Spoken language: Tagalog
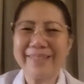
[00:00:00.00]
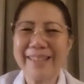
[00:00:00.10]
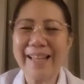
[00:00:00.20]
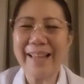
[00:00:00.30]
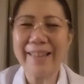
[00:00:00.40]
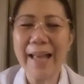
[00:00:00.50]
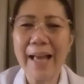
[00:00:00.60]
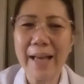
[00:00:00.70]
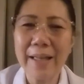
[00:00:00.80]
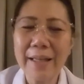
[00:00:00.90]

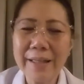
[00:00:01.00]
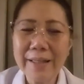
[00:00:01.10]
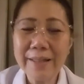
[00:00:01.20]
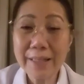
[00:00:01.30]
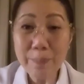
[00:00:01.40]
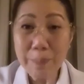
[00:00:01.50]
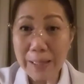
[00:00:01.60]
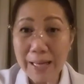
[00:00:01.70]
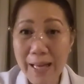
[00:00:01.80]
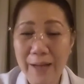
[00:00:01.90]
Ganda. Simple
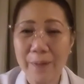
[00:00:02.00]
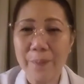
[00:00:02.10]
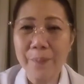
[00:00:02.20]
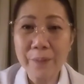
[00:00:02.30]
lang.